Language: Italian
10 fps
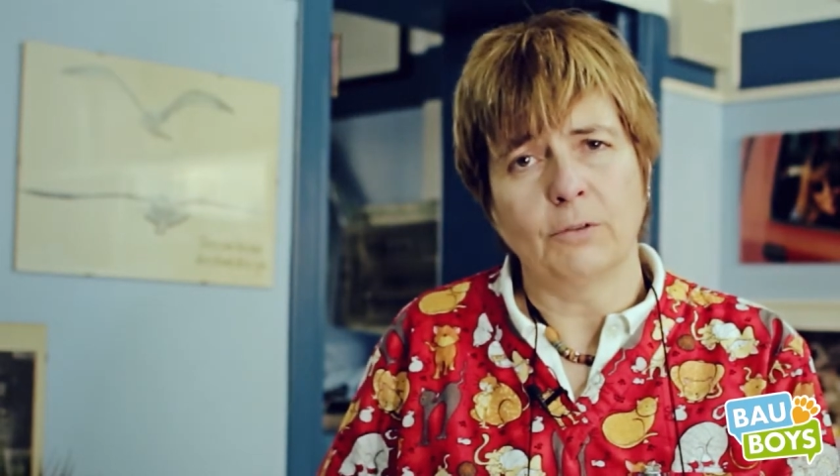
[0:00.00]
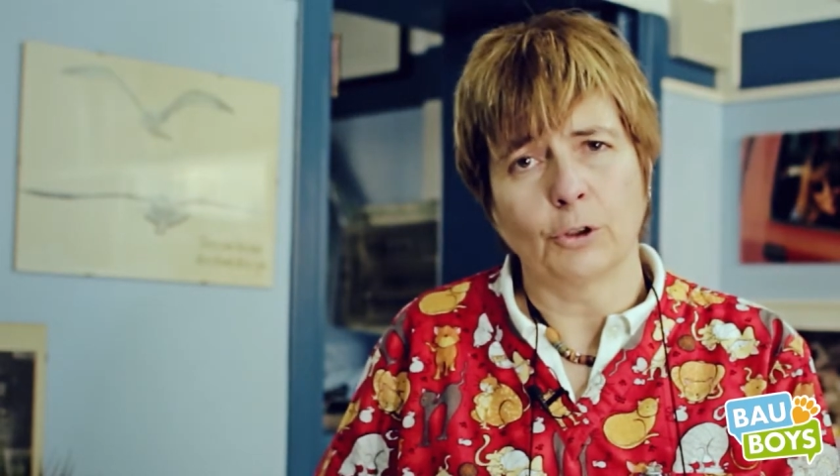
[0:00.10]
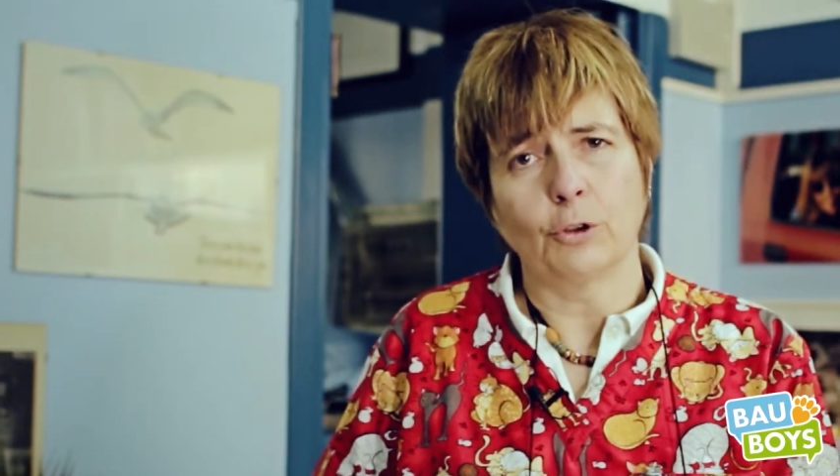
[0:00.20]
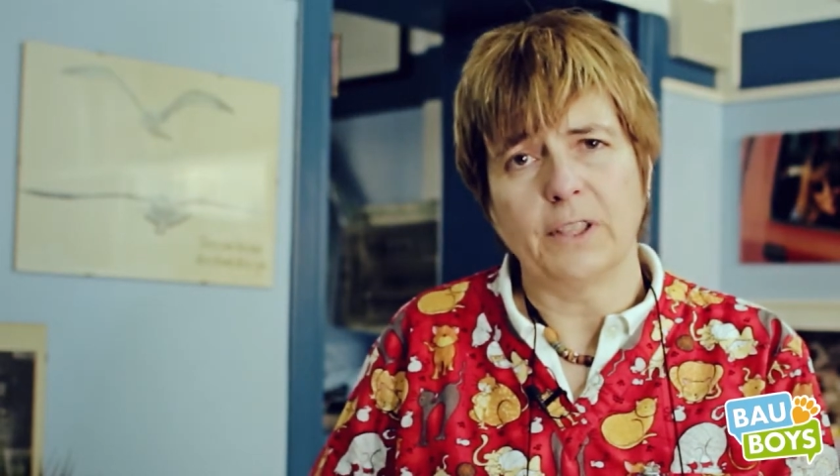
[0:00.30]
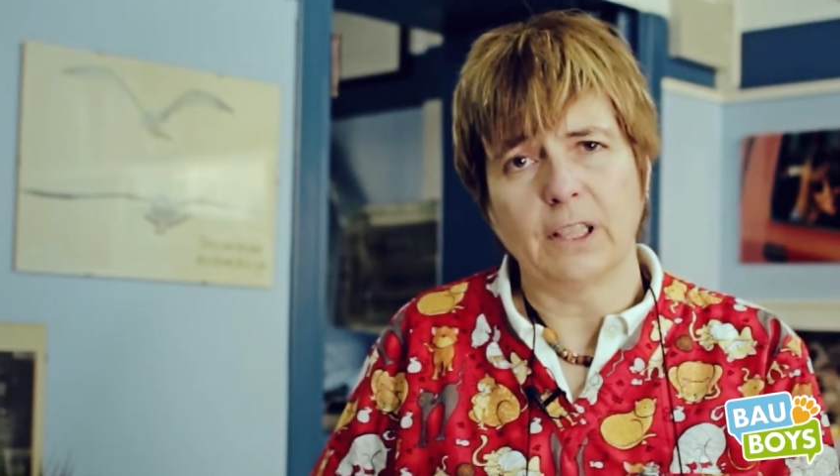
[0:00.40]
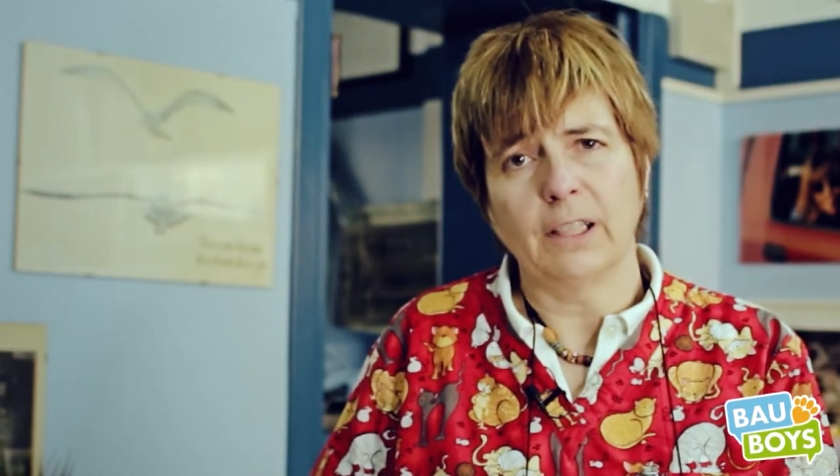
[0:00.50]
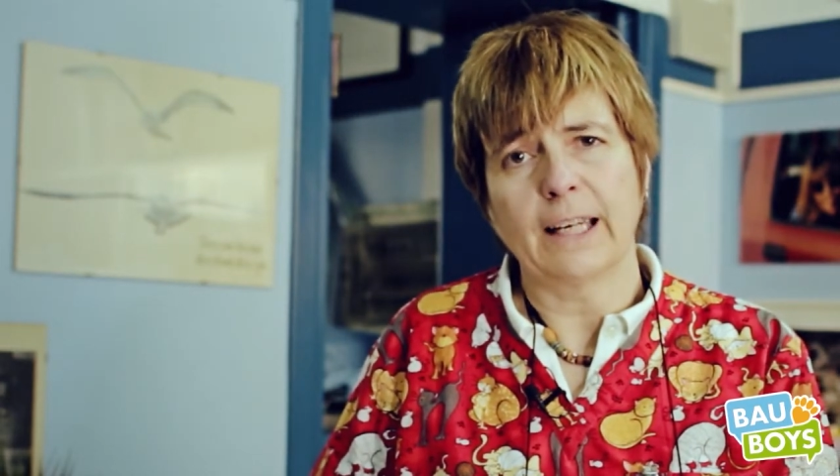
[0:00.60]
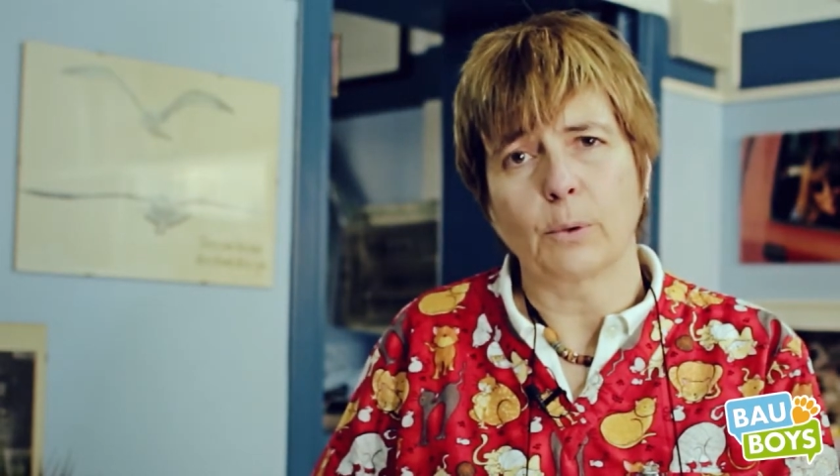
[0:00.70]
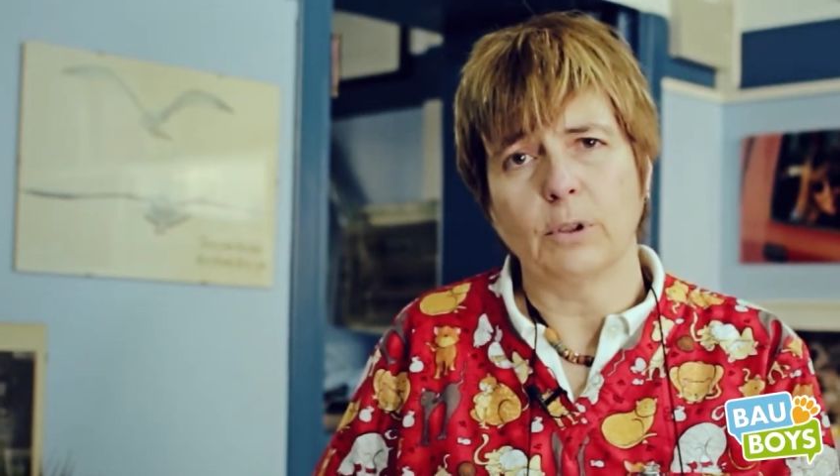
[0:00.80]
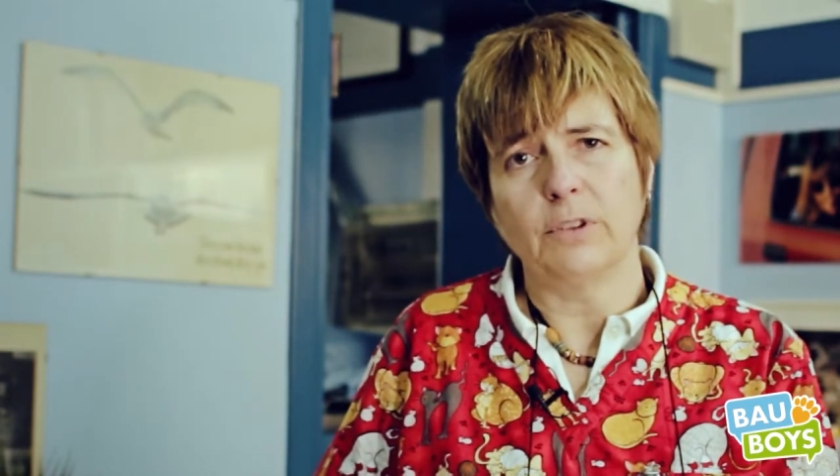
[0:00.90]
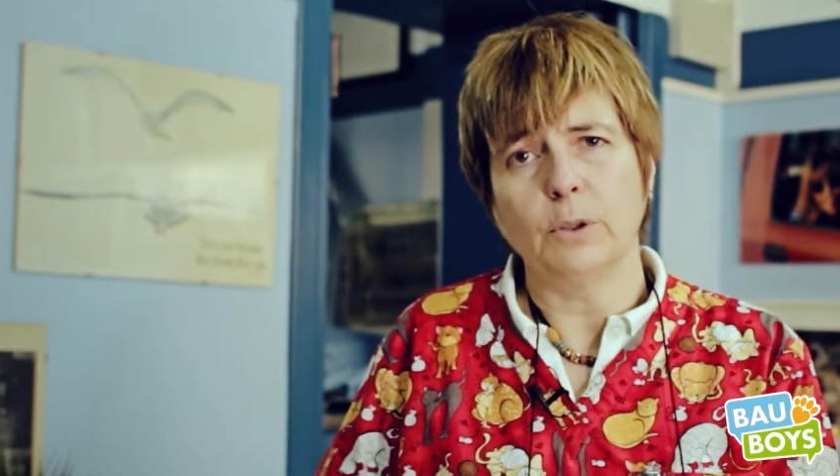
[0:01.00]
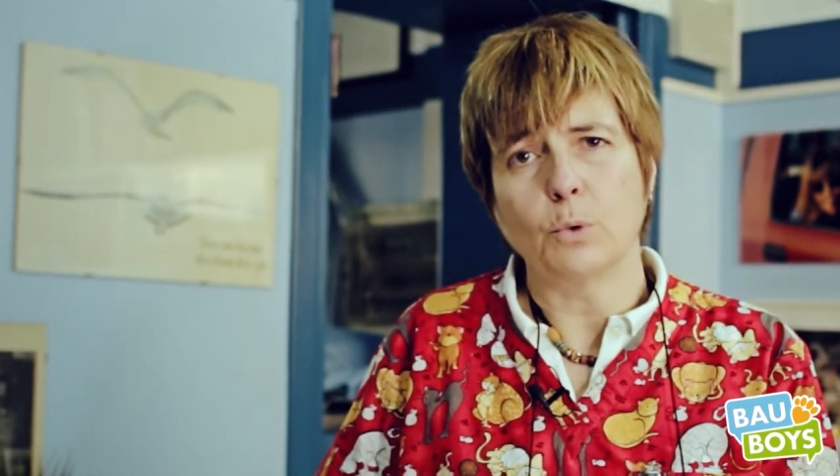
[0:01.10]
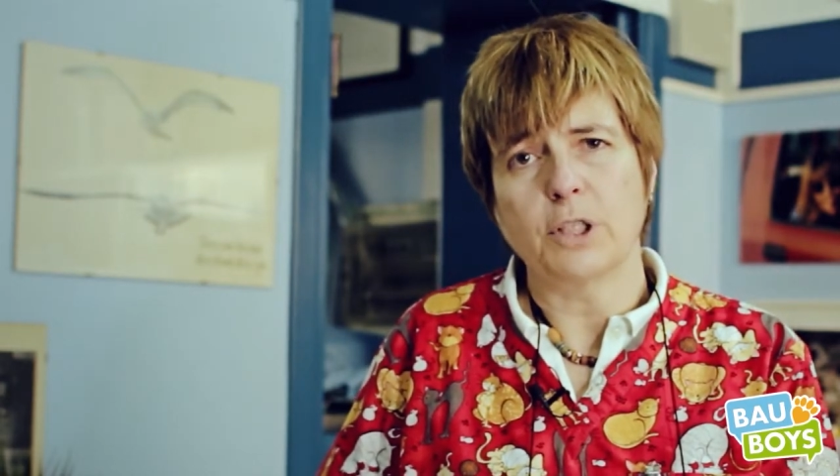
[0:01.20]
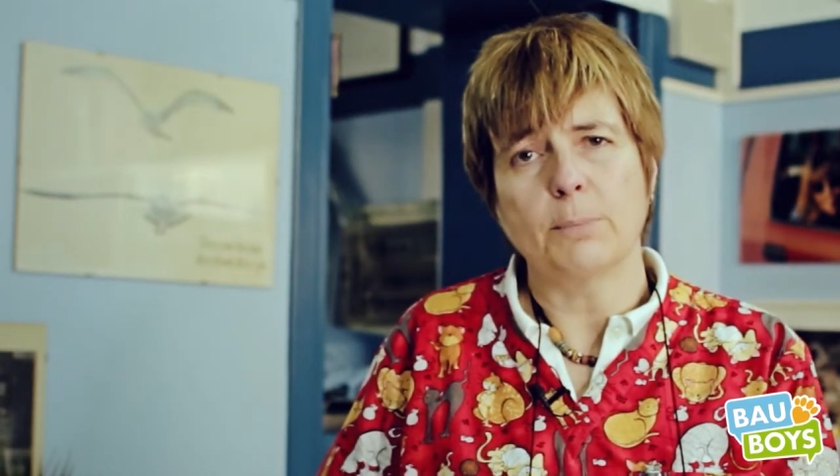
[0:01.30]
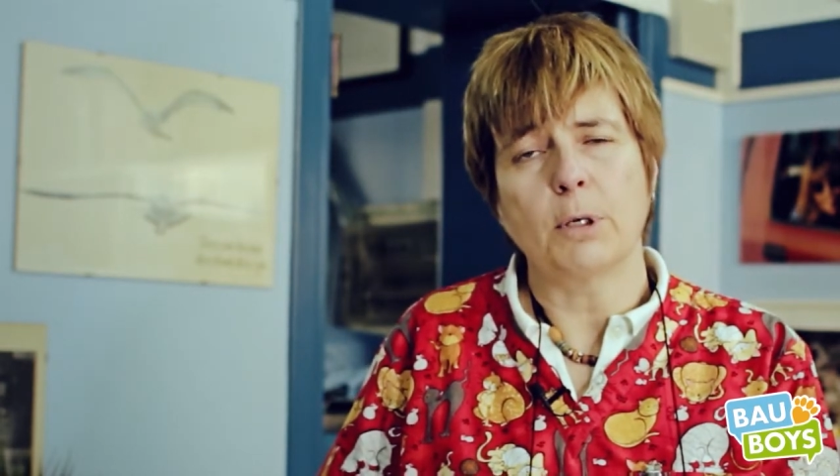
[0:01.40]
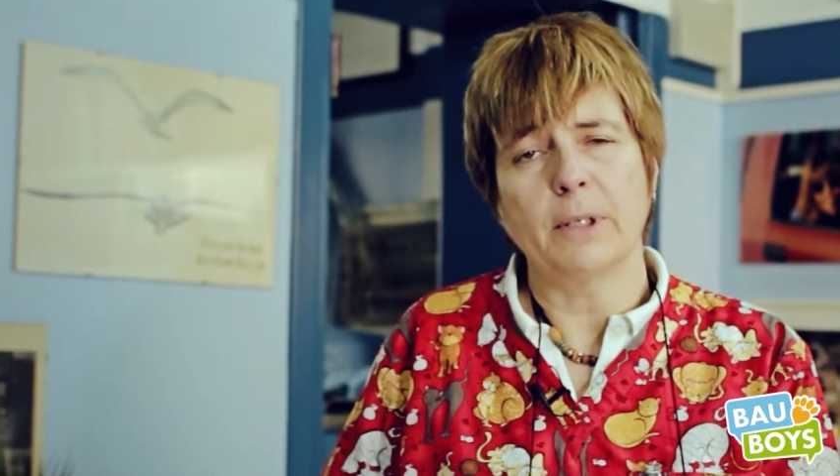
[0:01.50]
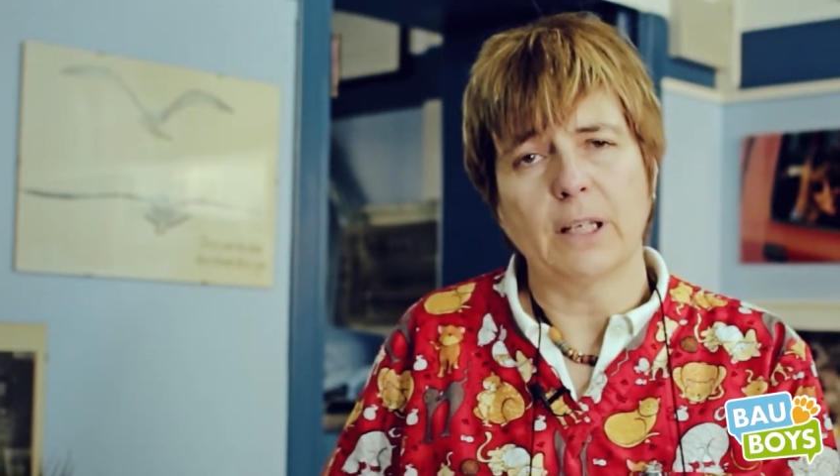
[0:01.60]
il vostro veterinario di fiducia prima